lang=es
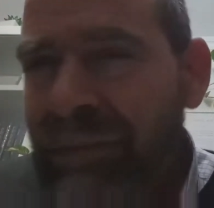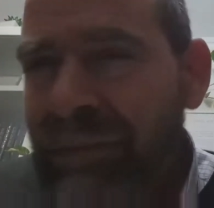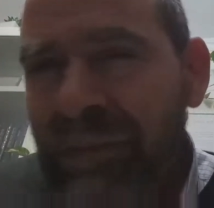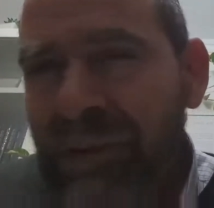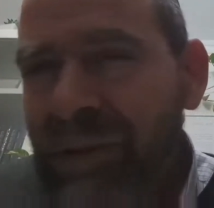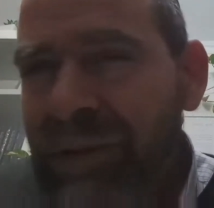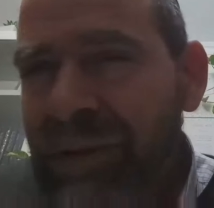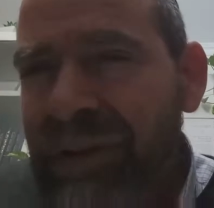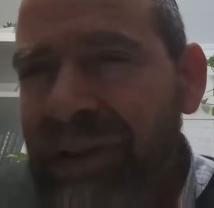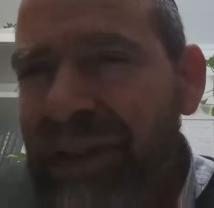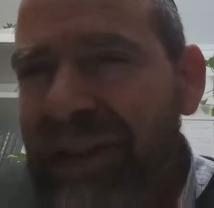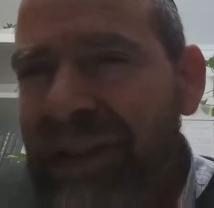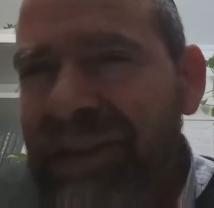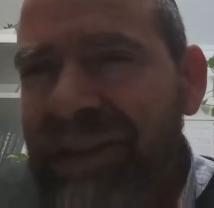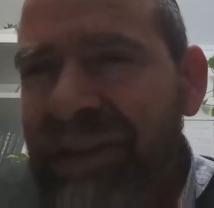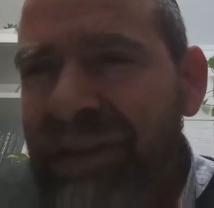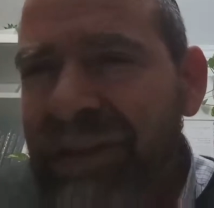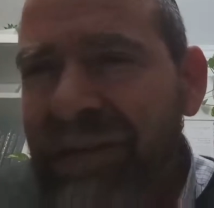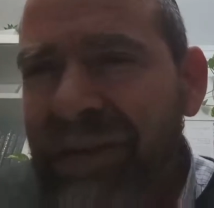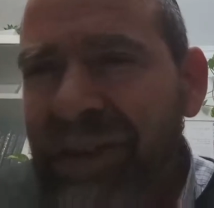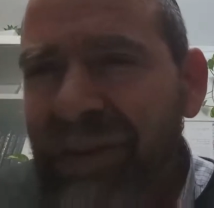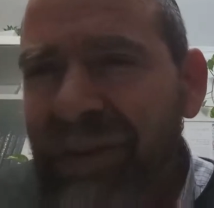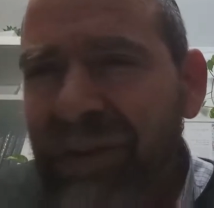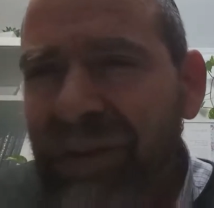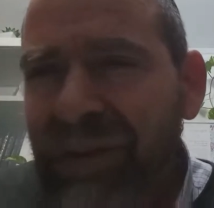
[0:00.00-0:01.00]
No estás
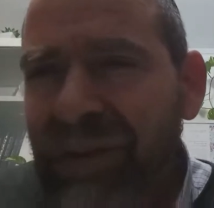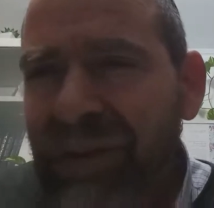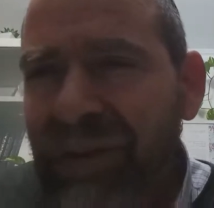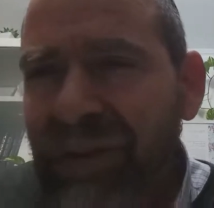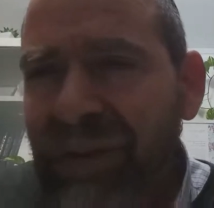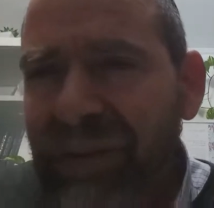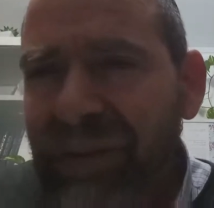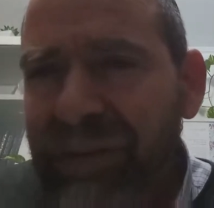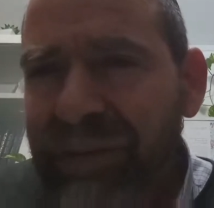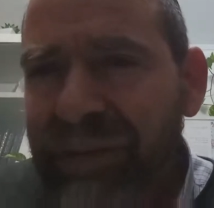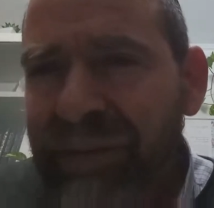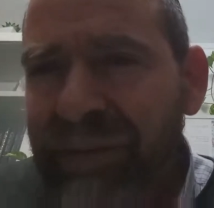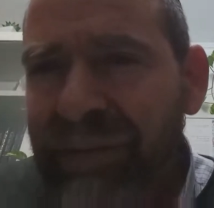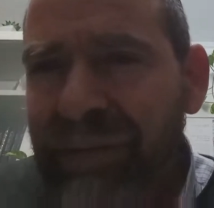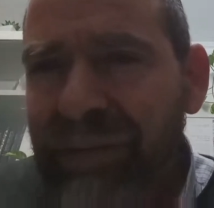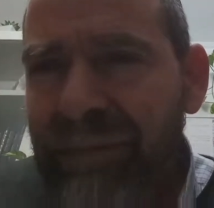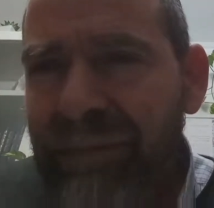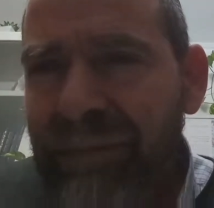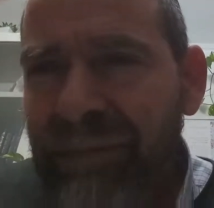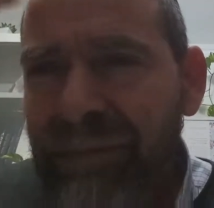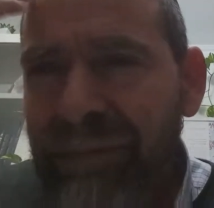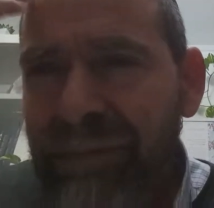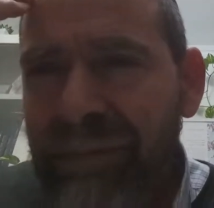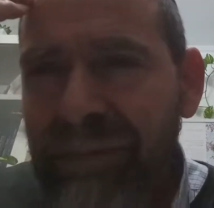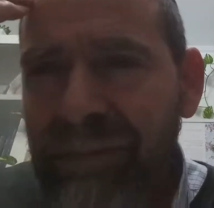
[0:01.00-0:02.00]
sirviendo a Dios.
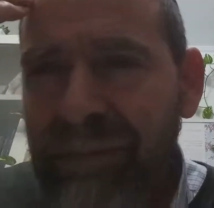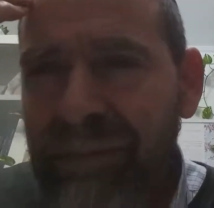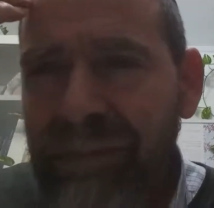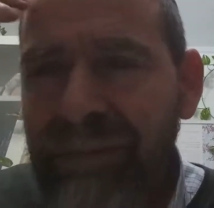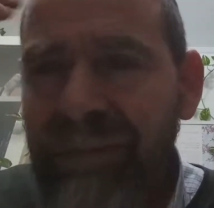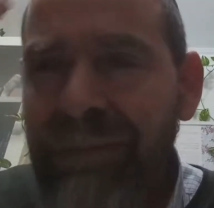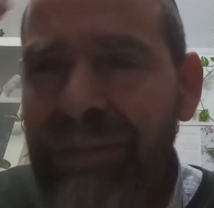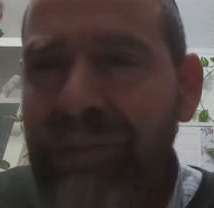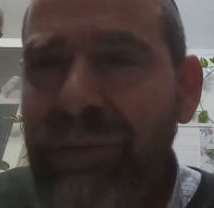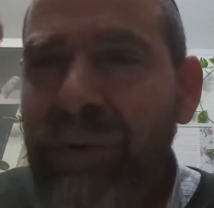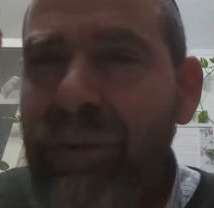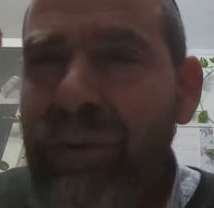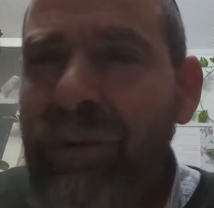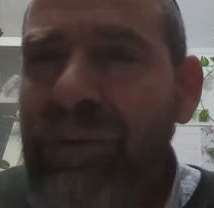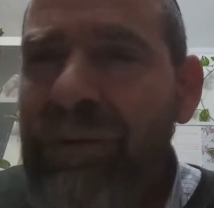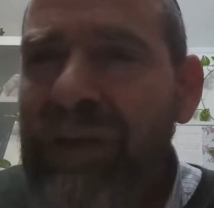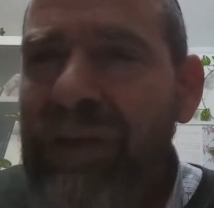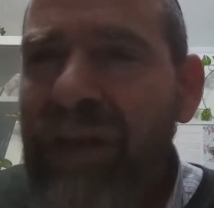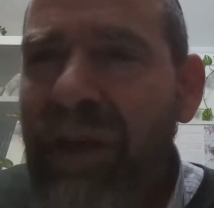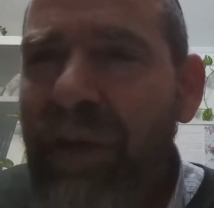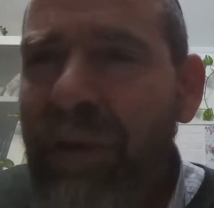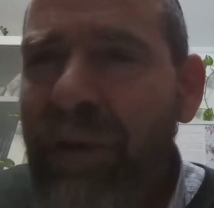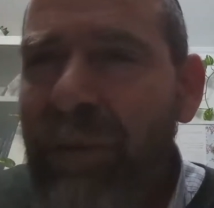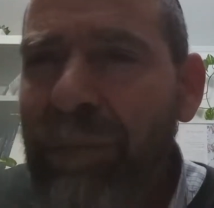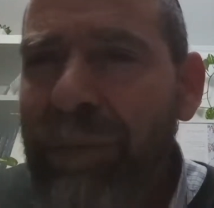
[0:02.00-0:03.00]
Tú
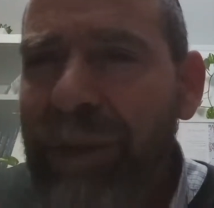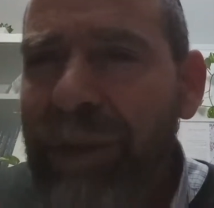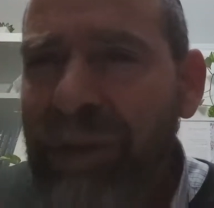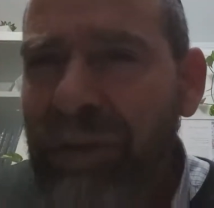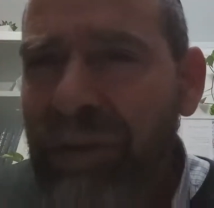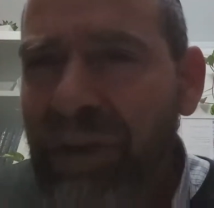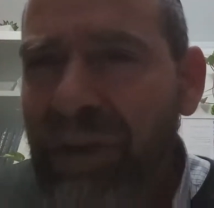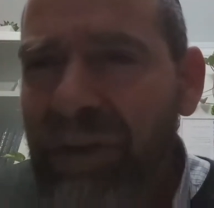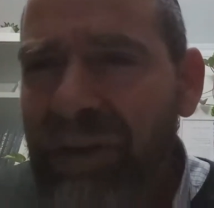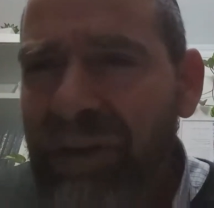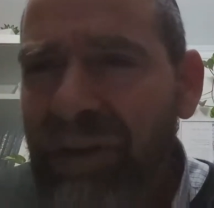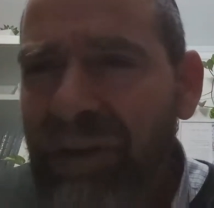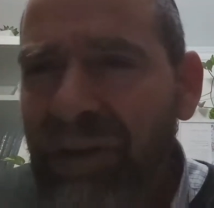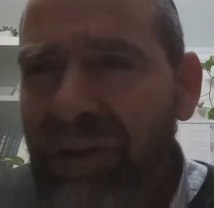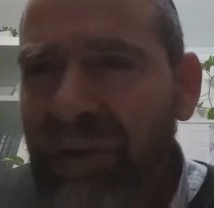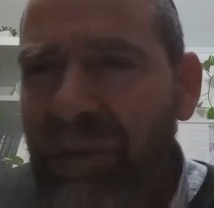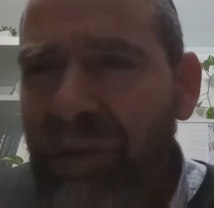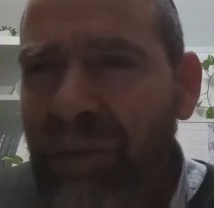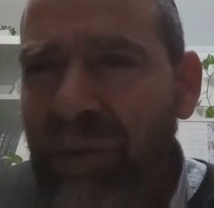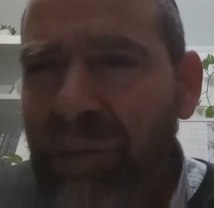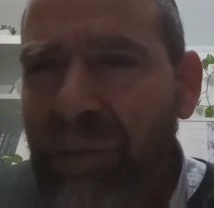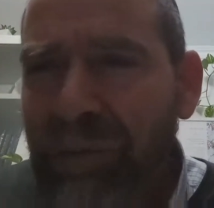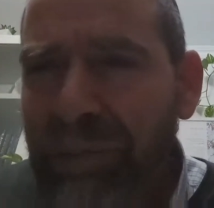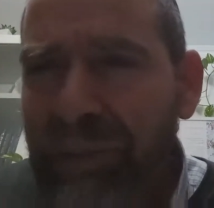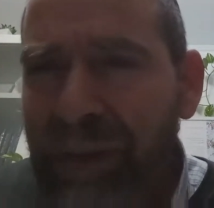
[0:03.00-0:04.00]
estás ocupando a Dios
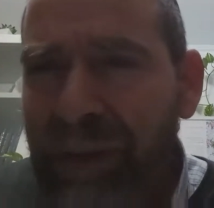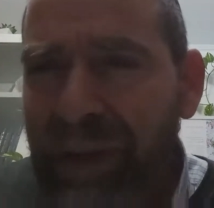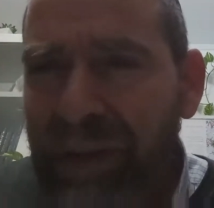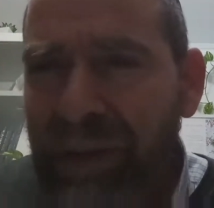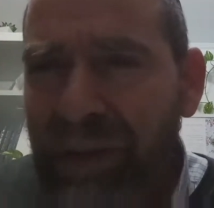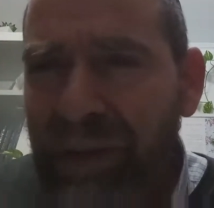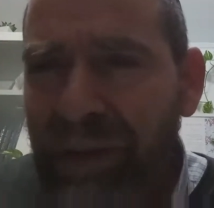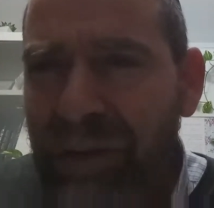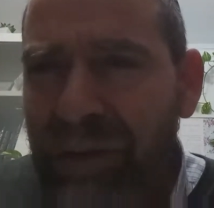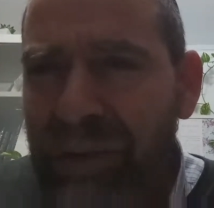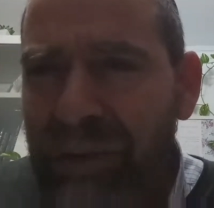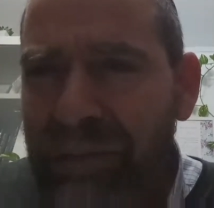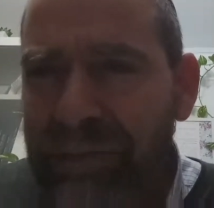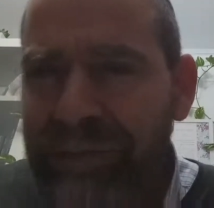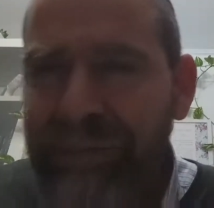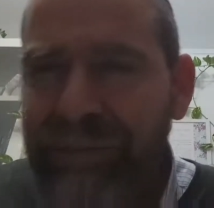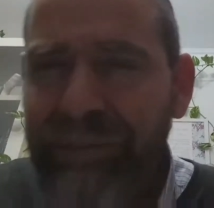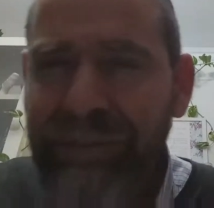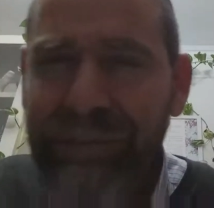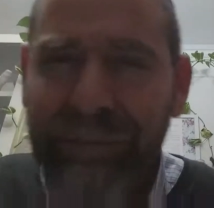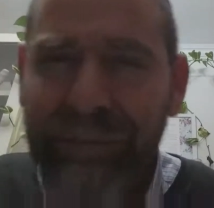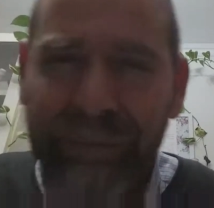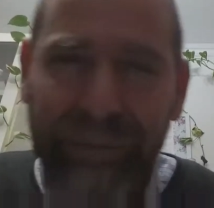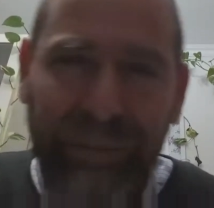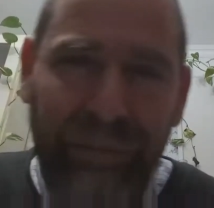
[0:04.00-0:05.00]
como un medio
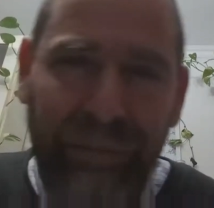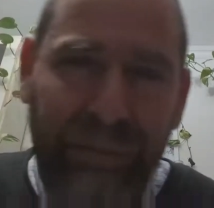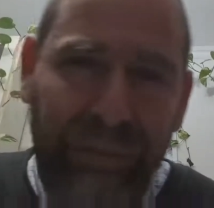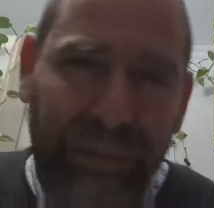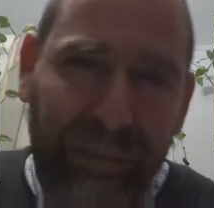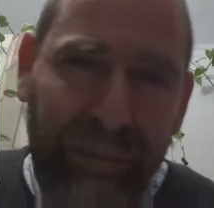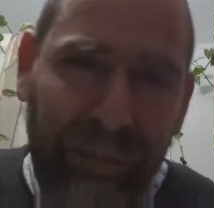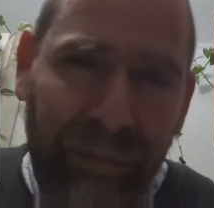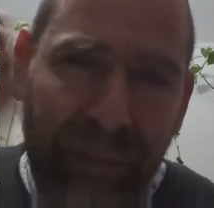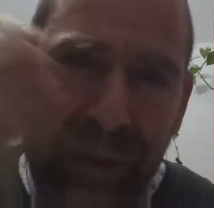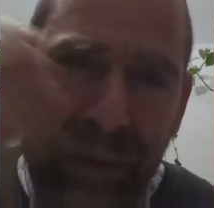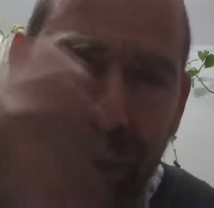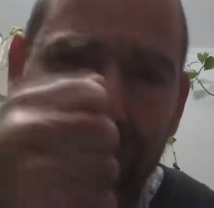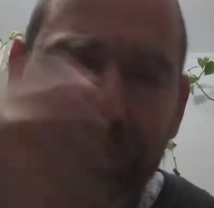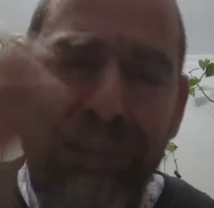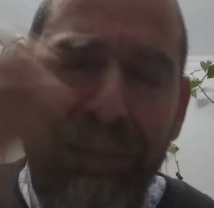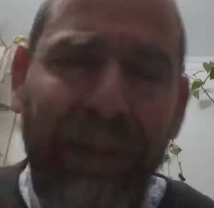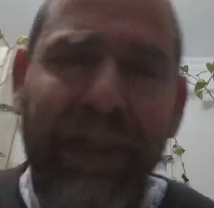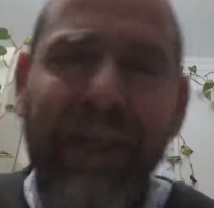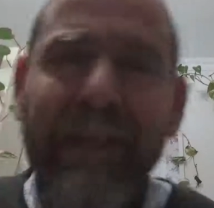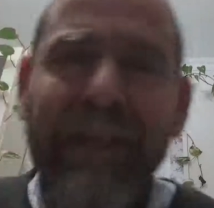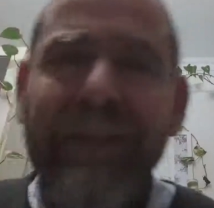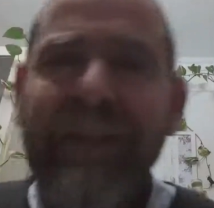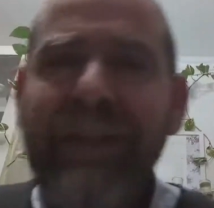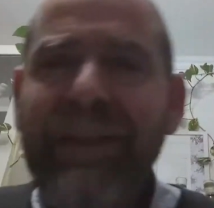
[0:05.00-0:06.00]

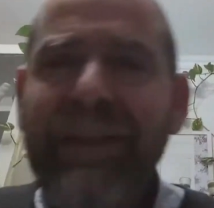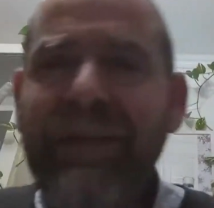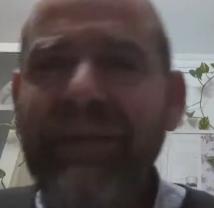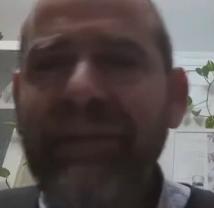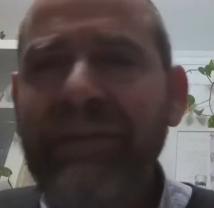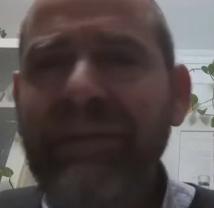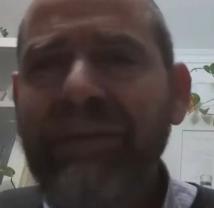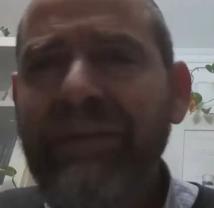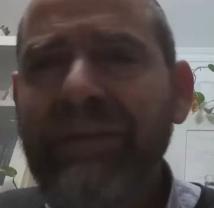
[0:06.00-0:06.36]
para ti.